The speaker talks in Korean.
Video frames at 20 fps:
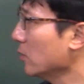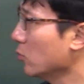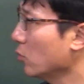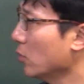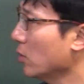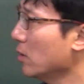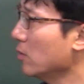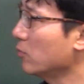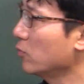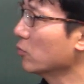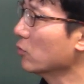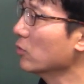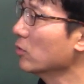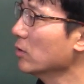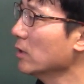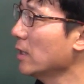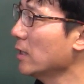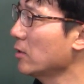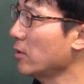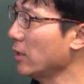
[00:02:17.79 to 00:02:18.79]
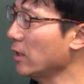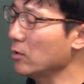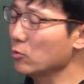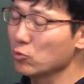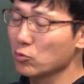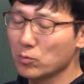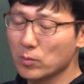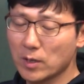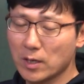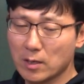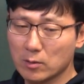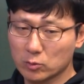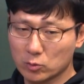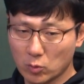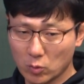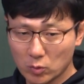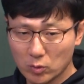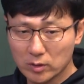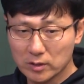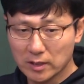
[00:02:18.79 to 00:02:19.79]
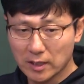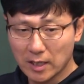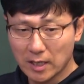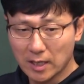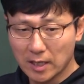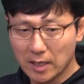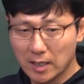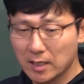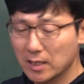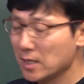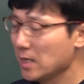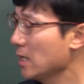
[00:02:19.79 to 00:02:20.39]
노래를 부르는 게 되게 유명하고 좋은 거잖아.